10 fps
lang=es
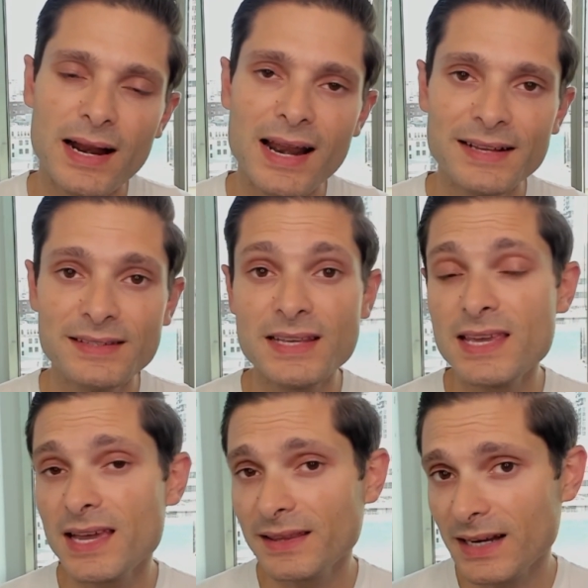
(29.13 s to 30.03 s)
la
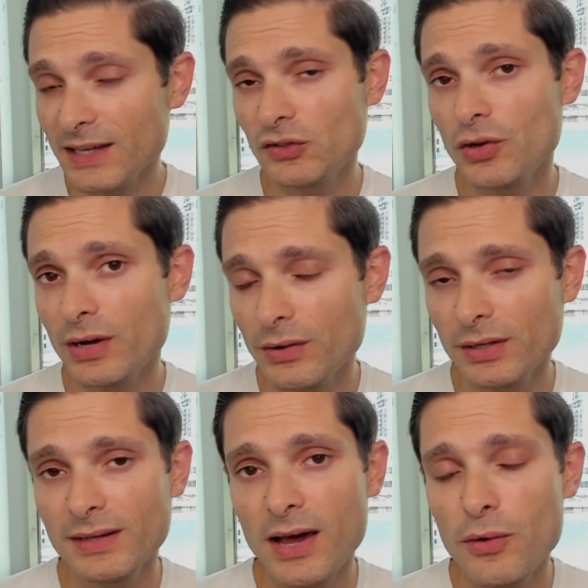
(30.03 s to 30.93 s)
siguiente elección en los
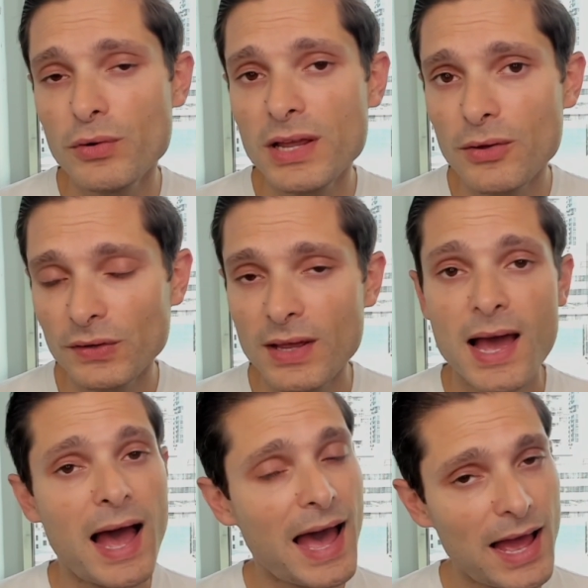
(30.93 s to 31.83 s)
Estados Unidos
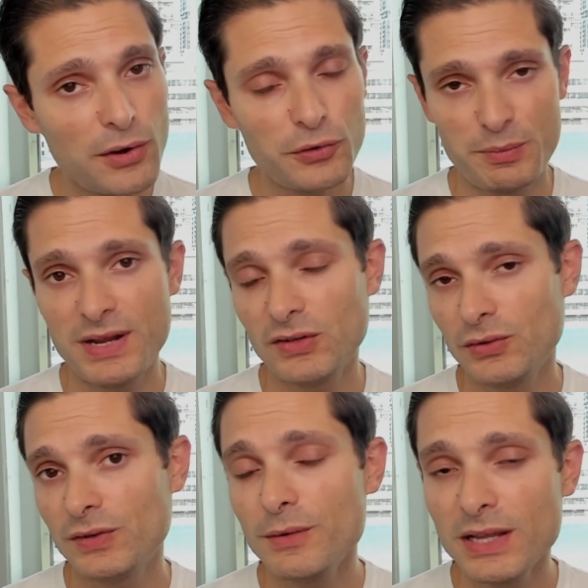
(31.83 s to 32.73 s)
a los
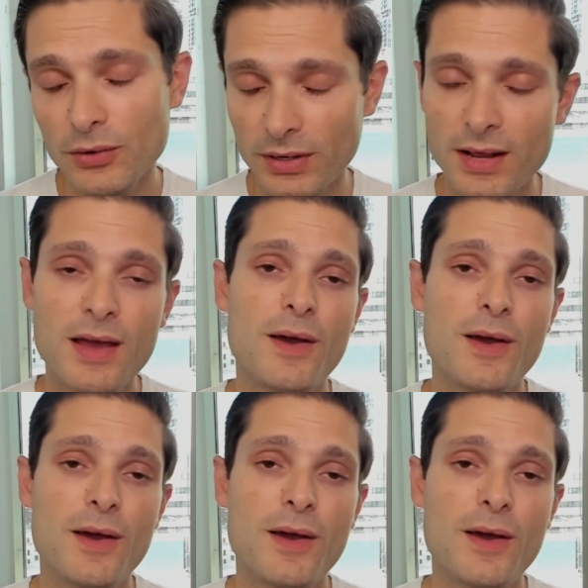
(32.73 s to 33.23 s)
precios de Bitcoin.